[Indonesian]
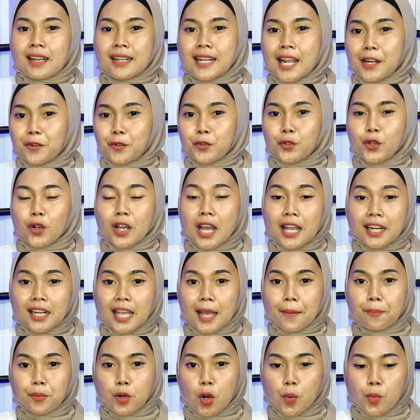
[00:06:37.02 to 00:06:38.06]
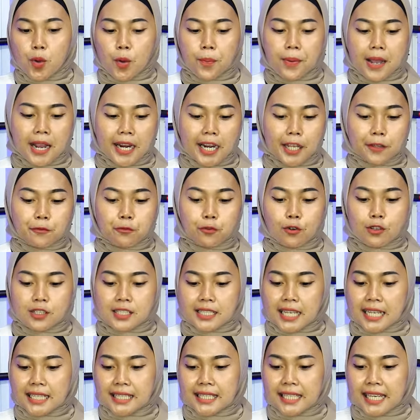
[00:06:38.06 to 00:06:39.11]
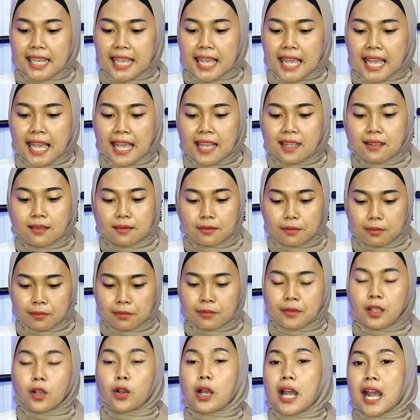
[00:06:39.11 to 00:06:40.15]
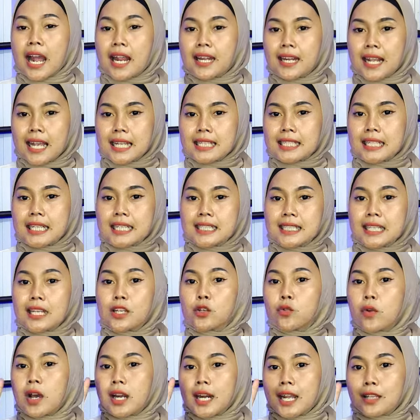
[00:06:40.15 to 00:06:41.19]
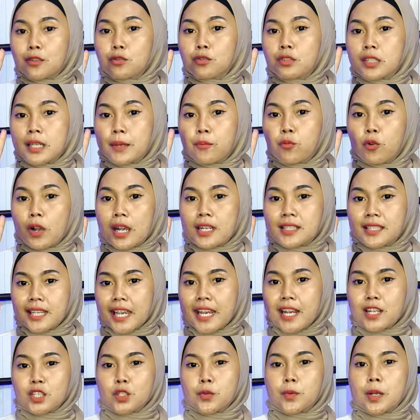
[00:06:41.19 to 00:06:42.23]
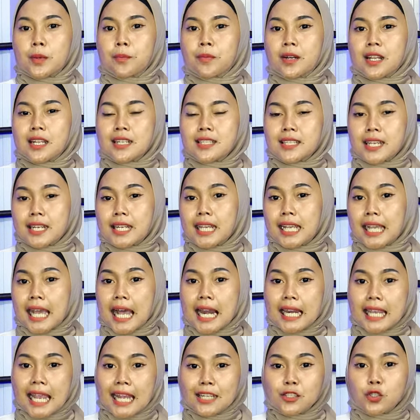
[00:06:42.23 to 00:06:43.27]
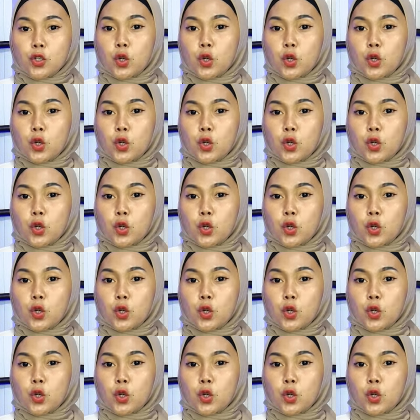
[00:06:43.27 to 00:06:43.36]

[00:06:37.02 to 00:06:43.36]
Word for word: Dan untuk harga promo paket full setnya ada selisih 200 ribu aja ya Sobat builders. Jadi kalian